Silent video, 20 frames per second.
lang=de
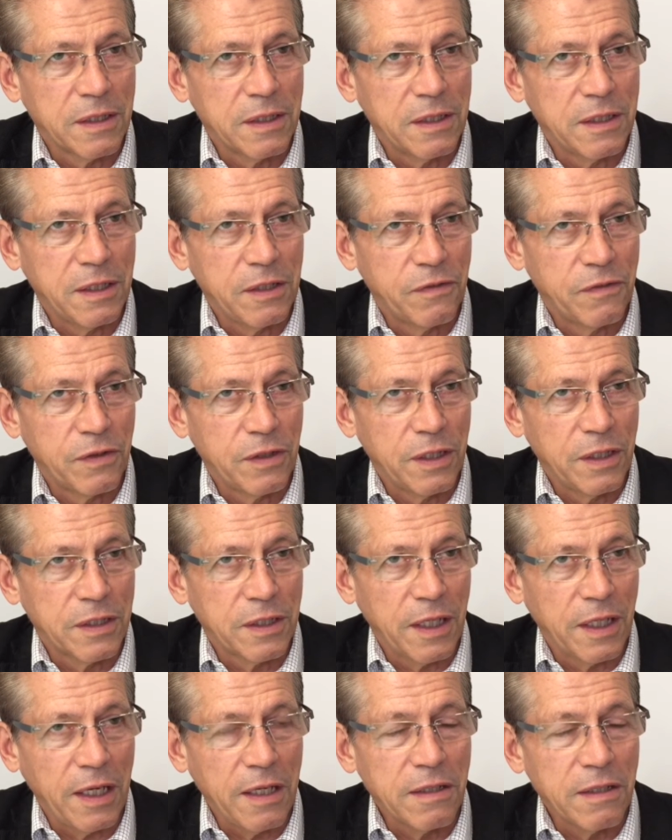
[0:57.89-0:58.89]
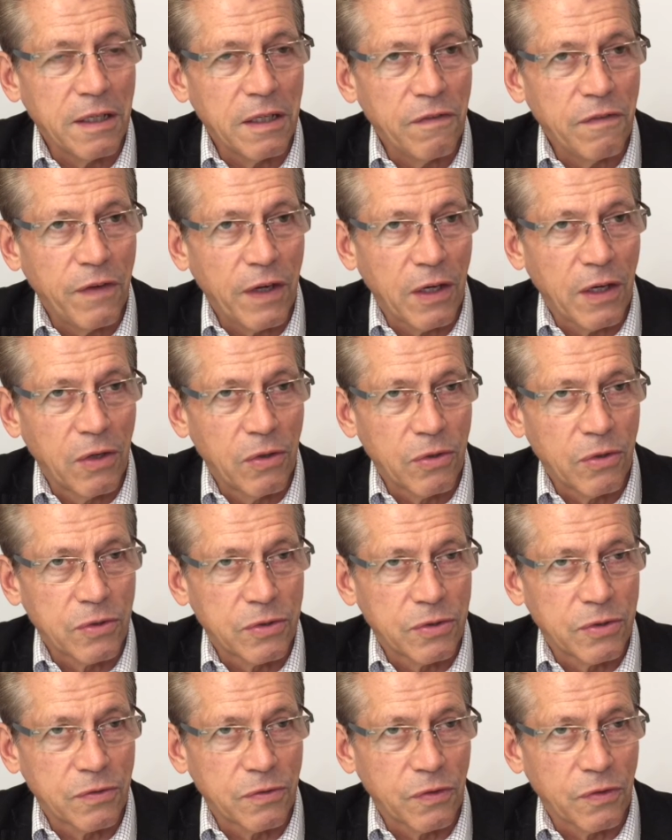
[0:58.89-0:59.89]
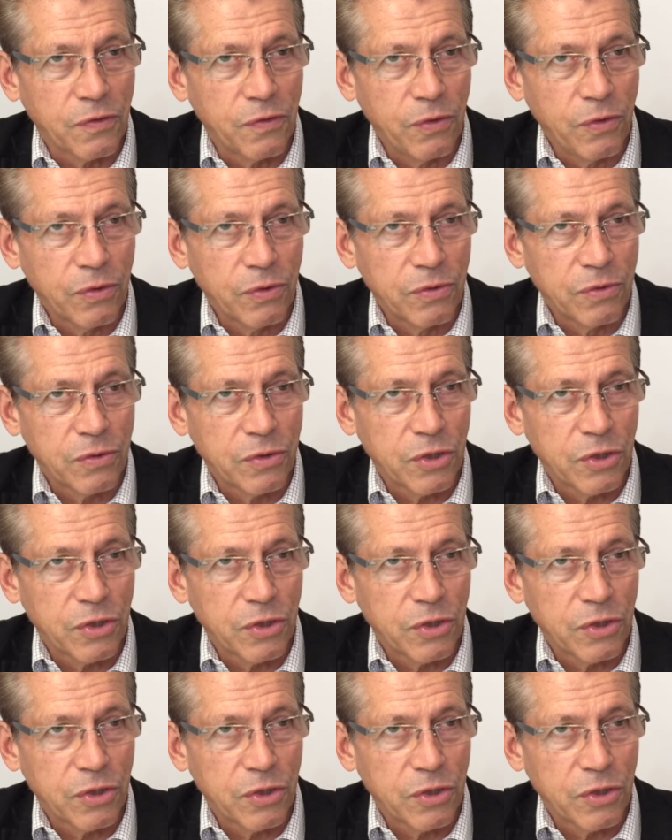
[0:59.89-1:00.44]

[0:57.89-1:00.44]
die für diese Innenentwicklung zur Verfügung